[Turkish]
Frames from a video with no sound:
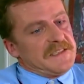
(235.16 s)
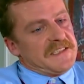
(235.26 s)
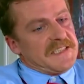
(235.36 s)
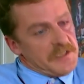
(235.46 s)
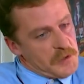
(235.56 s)

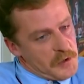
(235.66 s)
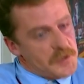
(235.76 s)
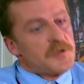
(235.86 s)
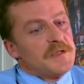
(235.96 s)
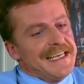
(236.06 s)
Sen
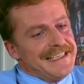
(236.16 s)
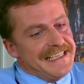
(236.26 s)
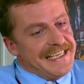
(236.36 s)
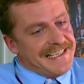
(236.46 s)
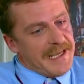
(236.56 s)
görürsün
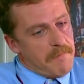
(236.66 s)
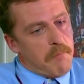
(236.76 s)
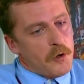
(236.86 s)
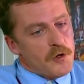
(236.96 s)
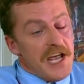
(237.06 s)
Nide'yi
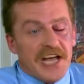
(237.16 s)
boru